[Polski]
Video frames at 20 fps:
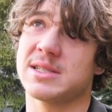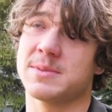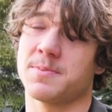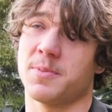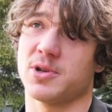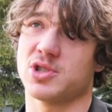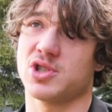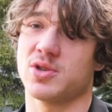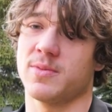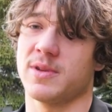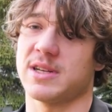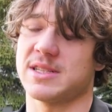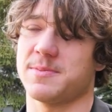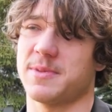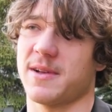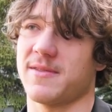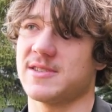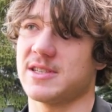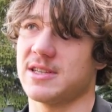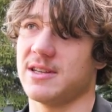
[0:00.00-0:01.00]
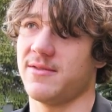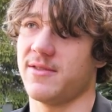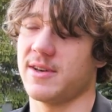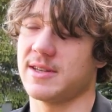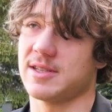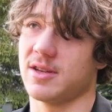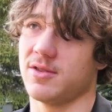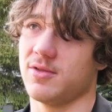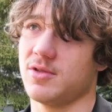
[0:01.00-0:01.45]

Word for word: sposób na sprawdzanie wiedzy